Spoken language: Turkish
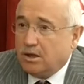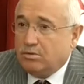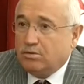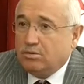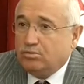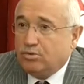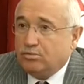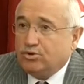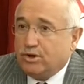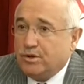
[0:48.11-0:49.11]
Bu, bu,
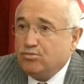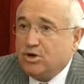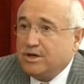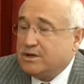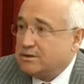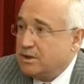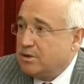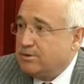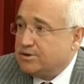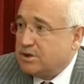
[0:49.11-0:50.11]
bu dönem bu anayasayı
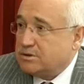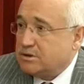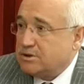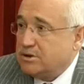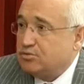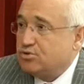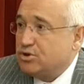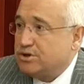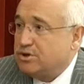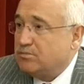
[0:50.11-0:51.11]
yapacağız diye. Şimdi bu
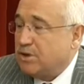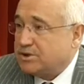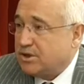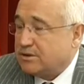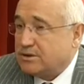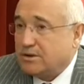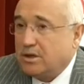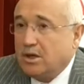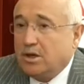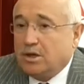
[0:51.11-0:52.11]
süreci başlattık.
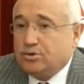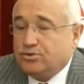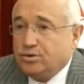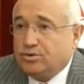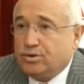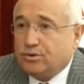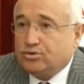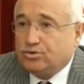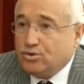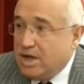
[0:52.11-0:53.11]
Çünkü
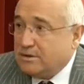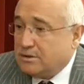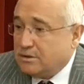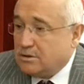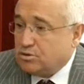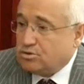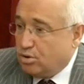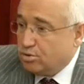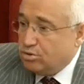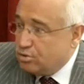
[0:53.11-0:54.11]
şu an
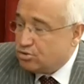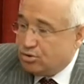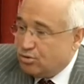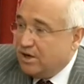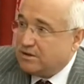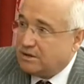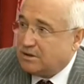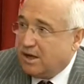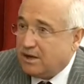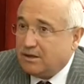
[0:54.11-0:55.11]
sorduğunuz sorularda
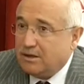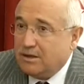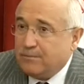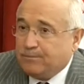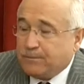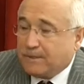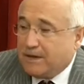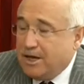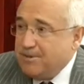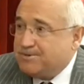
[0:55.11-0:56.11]
dahil eh.
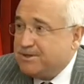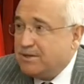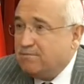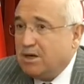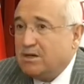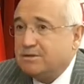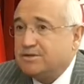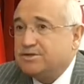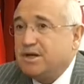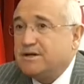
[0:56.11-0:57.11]
hepsinin
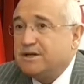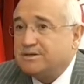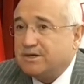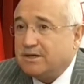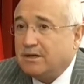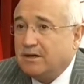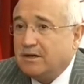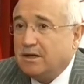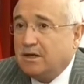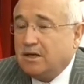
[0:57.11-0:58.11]
bağlantısı anayasayla. Anayasa.
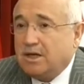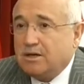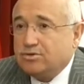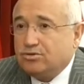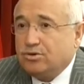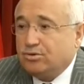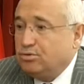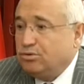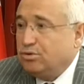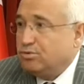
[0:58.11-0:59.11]
Yani e,
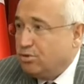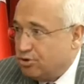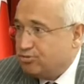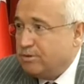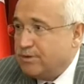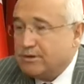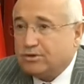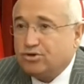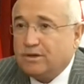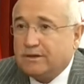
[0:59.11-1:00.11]
dünkü konuşmamda da
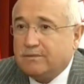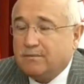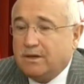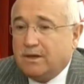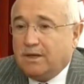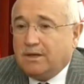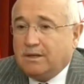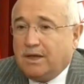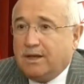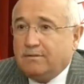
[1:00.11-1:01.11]
söyledim.
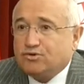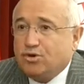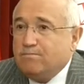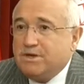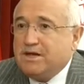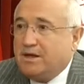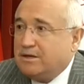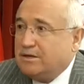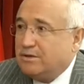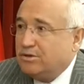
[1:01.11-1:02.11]
Yani son bir
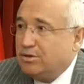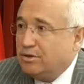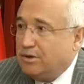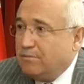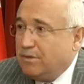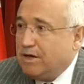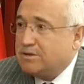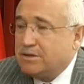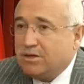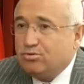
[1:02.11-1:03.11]
aylık
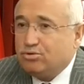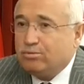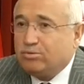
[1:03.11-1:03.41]
partilerin grup